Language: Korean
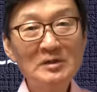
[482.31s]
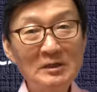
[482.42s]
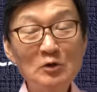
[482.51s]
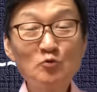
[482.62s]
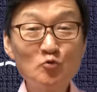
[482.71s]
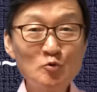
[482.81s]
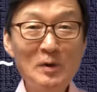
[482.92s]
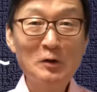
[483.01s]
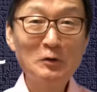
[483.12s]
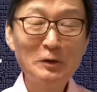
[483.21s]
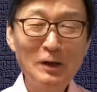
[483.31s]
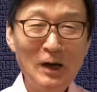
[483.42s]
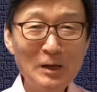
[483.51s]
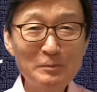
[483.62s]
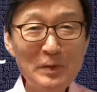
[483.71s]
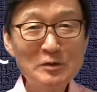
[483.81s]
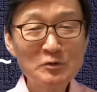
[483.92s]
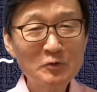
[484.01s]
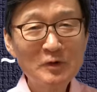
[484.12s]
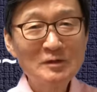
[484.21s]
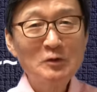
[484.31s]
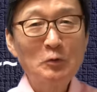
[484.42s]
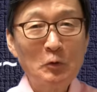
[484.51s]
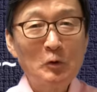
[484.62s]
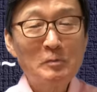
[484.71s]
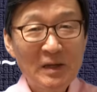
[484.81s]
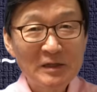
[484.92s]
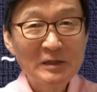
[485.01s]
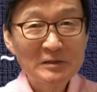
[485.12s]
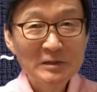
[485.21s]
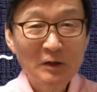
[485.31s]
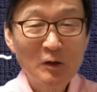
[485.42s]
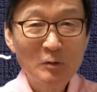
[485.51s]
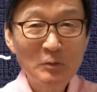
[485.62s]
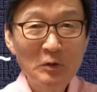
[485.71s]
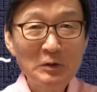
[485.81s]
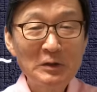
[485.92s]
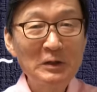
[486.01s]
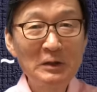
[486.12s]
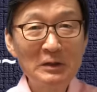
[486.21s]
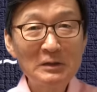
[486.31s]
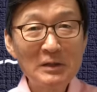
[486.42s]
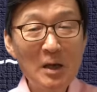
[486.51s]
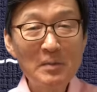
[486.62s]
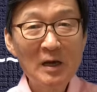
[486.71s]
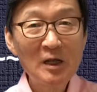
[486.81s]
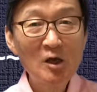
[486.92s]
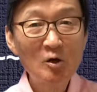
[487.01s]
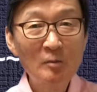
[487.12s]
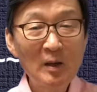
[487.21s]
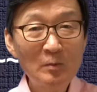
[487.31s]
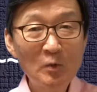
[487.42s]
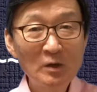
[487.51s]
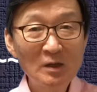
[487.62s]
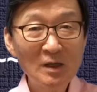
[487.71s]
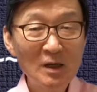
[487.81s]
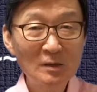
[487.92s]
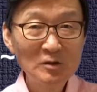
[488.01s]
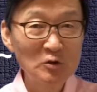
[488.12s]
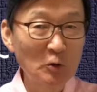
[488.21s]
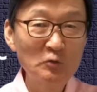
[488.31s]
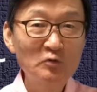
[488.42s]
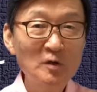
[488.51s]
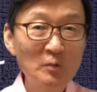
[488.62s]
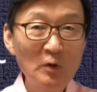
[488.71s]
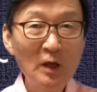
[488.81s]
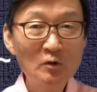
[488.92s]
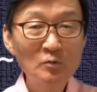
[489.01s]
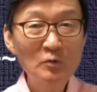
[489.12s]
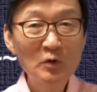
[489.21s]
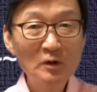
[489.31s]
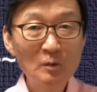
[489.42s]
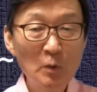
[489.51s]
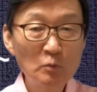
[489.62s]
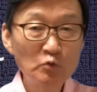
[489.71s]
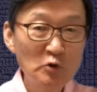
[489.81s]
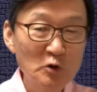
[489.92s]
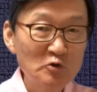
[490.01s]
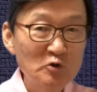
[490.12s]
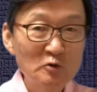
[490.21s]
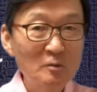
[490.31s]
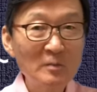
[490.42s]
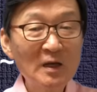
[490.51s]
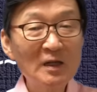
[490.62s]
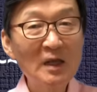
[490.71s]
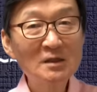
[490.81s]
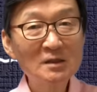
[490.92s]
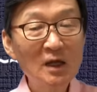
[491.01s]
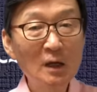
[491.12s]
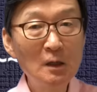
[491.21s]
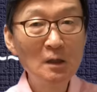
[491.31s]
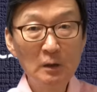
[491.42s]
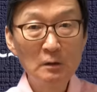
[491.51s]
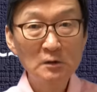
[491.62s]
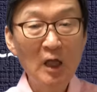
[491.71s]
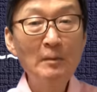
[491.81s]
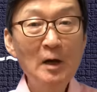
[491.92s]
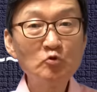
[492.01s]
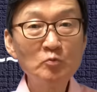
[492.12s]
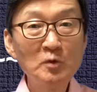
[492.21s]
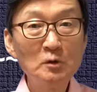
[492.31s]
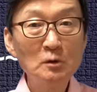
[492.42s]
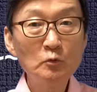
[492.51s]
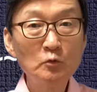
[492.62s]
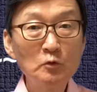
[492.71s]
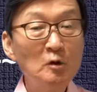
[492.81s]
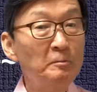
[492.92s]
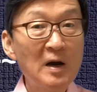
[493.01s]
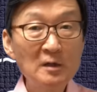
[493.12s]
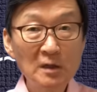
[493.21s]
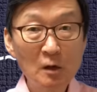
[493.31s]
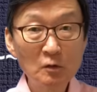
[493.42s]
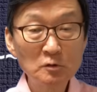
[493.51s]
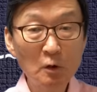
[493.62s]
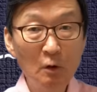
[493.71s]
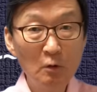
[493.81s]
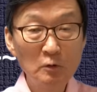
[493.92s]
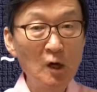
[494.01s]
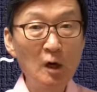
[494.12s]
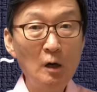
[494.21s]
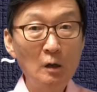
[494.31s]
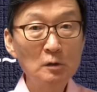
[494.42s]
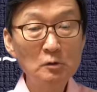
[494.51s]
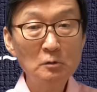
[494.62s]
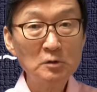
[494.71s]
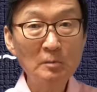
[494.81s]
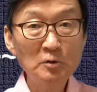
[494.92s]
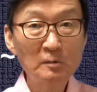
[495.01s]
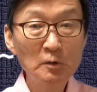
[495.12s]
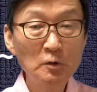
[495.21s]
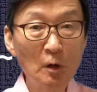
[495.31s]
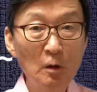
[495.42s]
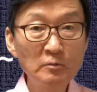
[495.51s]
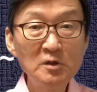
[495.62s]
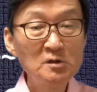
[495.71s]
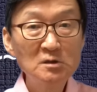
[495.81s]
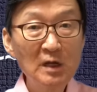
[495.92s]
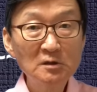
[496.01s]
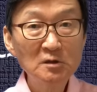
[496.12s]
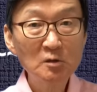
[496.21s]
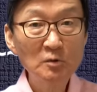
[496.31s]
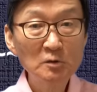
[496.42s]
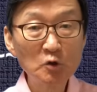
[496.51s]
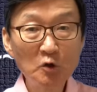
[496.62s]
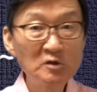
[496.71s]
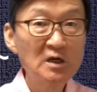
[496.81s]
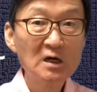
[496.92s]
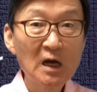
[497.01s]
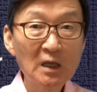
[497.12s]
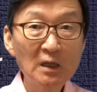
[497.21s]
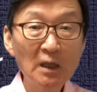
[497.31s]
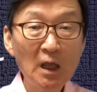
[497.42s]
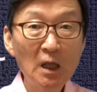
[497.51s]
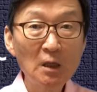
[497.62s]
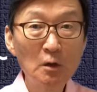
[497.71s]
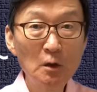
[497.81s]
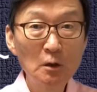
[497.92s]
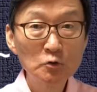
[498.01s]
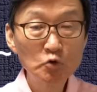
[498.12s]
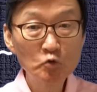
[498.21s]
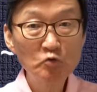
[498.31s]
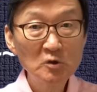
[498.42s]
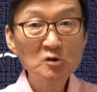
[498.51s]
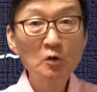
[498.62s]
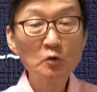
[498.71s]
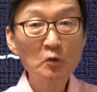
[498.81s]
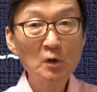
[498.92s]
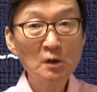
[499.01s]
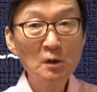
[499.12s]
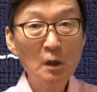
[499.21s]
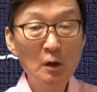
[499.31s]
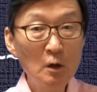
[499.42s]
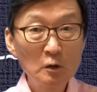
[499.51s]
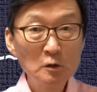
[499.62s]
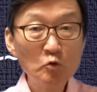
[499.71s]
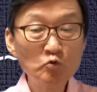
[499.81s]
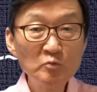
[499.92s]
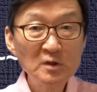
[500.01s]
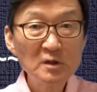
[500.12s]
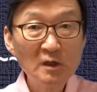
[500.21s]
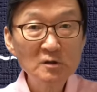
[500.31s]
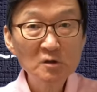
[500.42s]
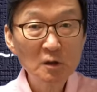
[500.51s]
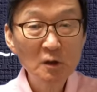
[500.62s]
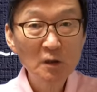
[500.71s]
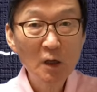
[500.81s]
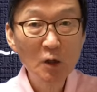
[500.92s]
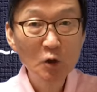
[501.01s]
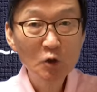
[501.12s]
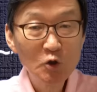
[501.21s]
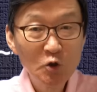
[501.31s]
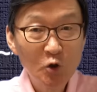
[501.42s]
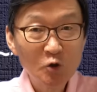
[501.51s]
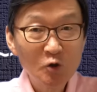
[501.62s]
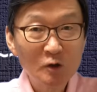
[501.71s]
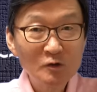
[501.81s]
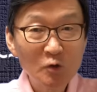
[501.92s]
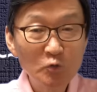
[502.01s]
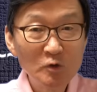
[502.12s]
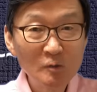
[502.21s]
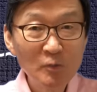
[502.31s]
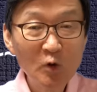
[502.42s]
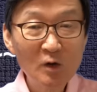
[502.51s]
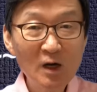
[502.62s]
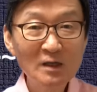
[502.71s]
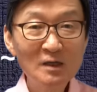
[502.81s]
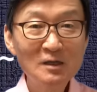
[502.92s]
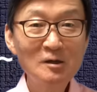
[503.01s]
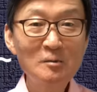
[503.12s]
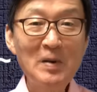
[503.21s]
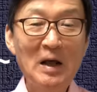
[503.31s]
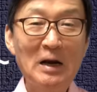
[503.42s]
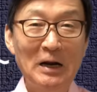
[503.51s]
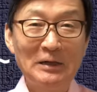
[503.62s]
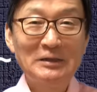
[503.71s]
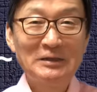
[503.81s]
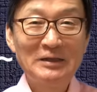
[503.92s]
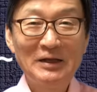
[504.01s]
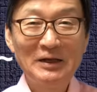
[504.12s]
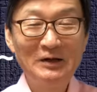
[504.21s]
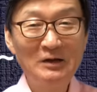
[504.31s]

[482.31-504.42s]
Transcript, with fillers: 제가 이제 궁금한 거는 아 베이징도 굉장히 노력을 많이 했잖아요. 뭐 이 대만 해협에 뭐 이 전투기 보내고 뭐 이렇게 뭐 무력 시위를 많이 했는데 대만 국민들을 위협하게 한 거죠. 야 이거 잘못하면 민진당 찍으면 전쟁 나겠네. 중국군이 쳐들어오겠네. 그러니까 국민당을 찍어야 되는데 이런 어떤 위협 효과 있기를 바라는데